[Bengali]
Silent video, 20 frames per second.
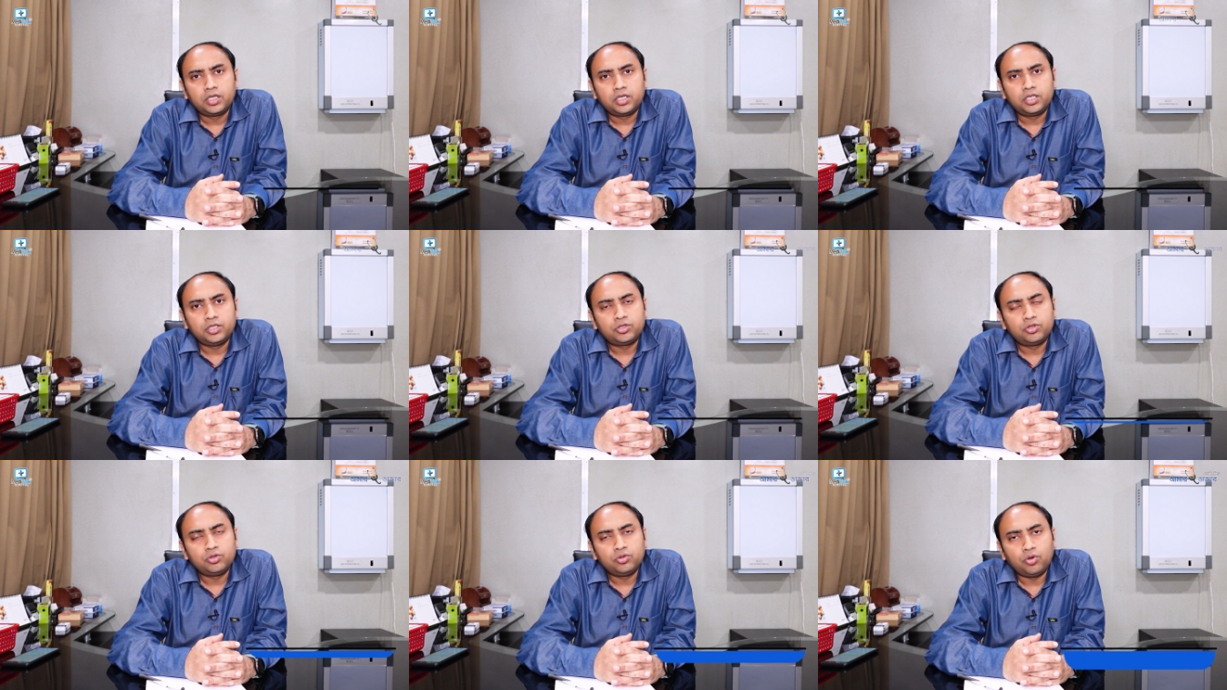
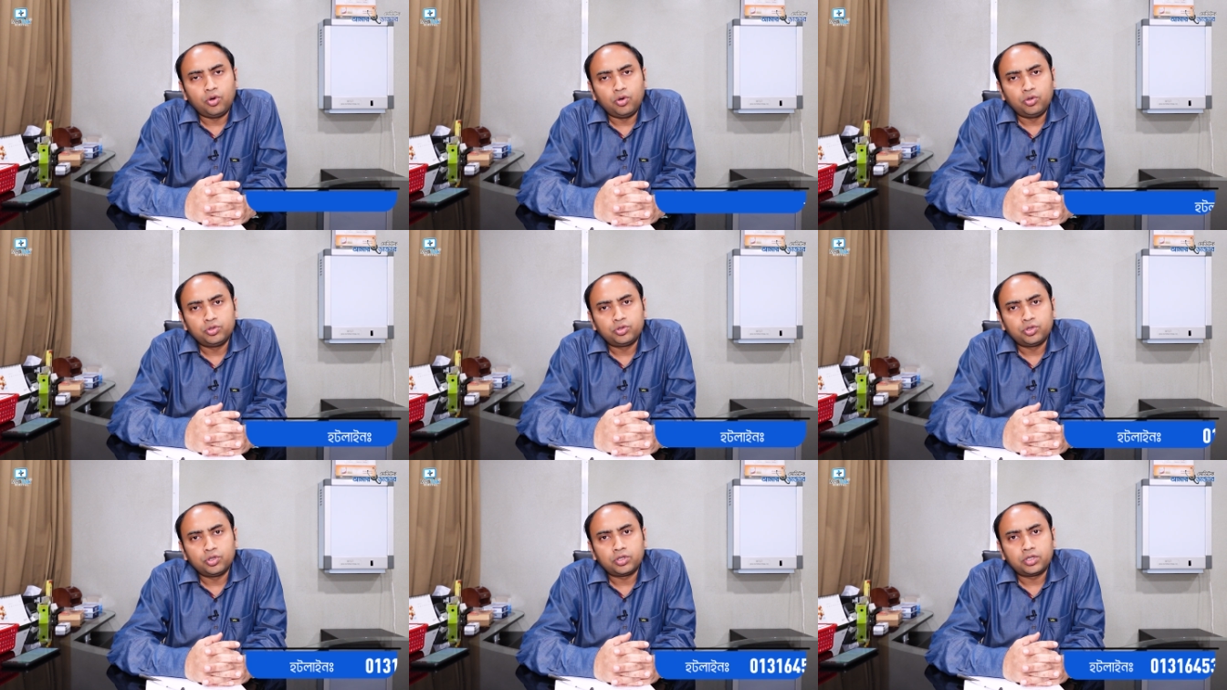কিছু
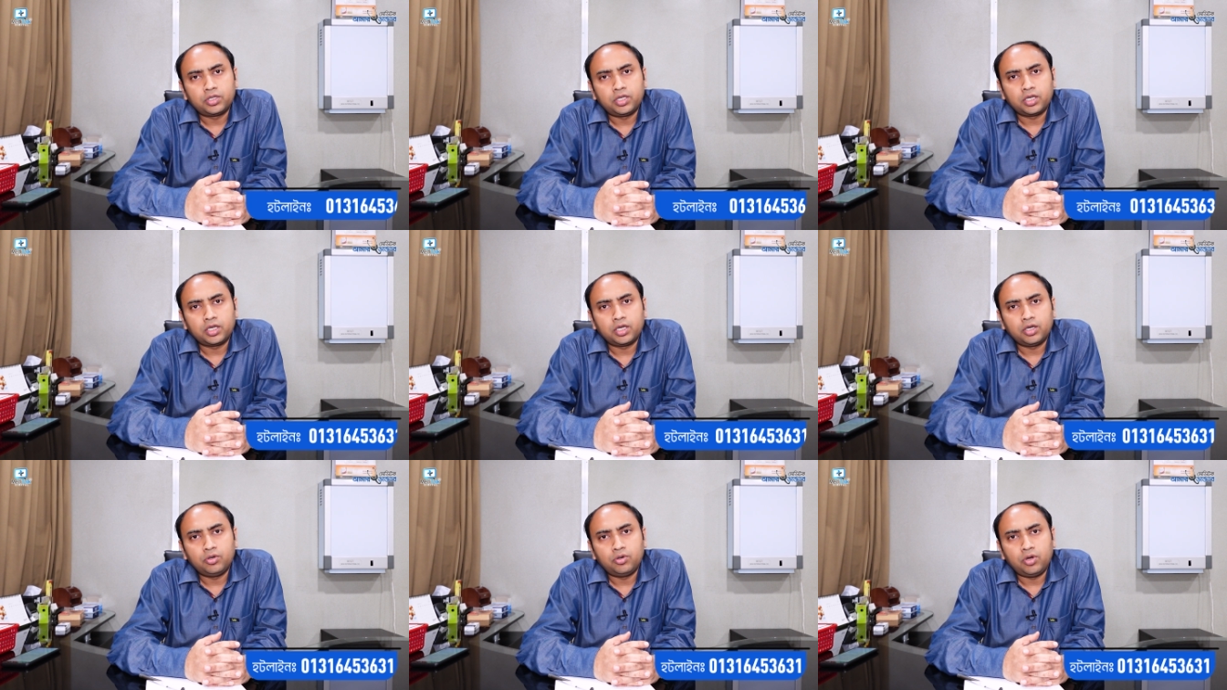ঔষধ
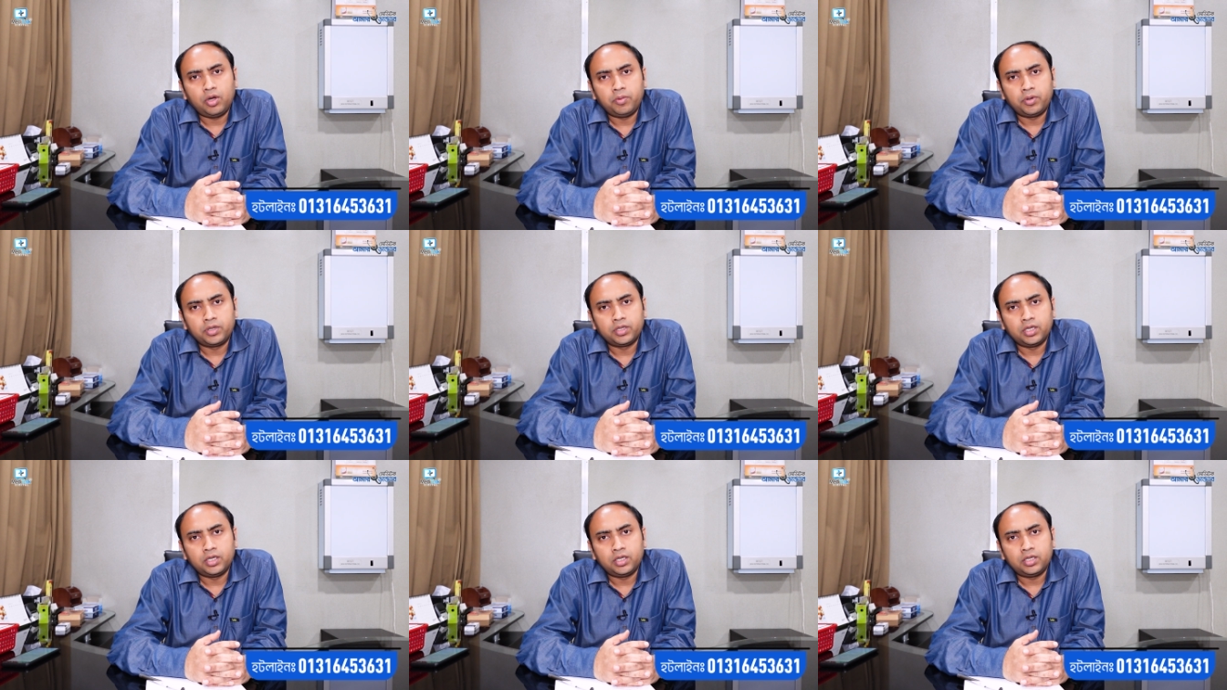থেকেও
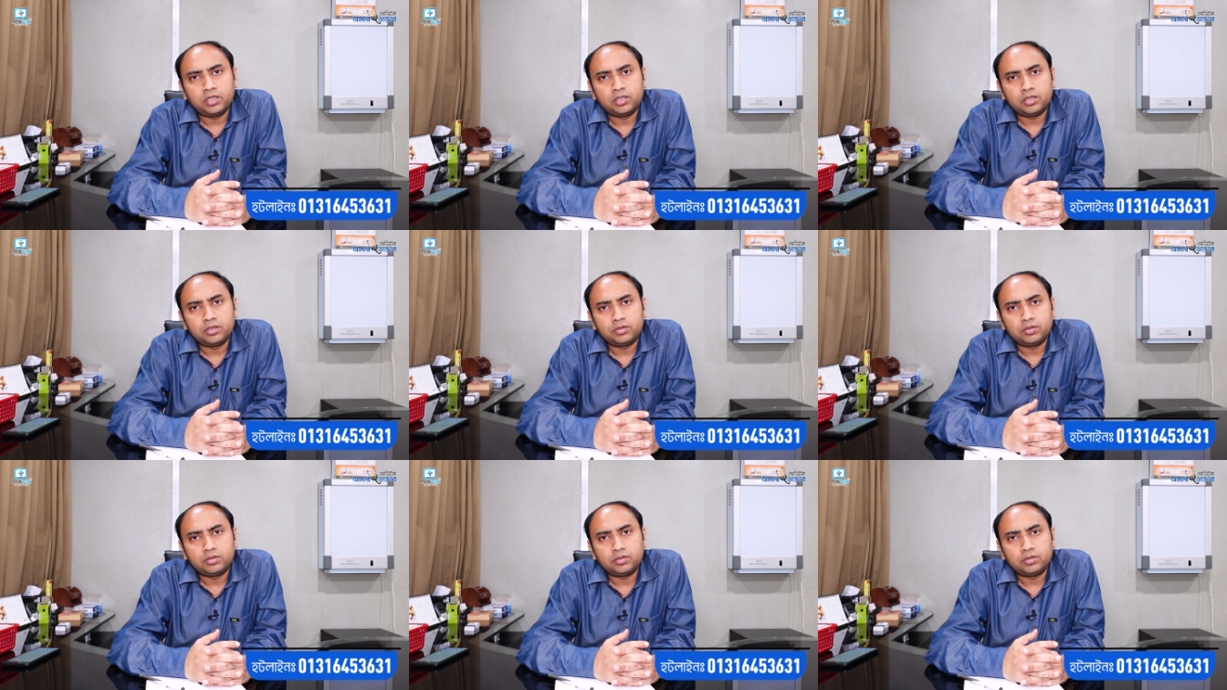আমাদের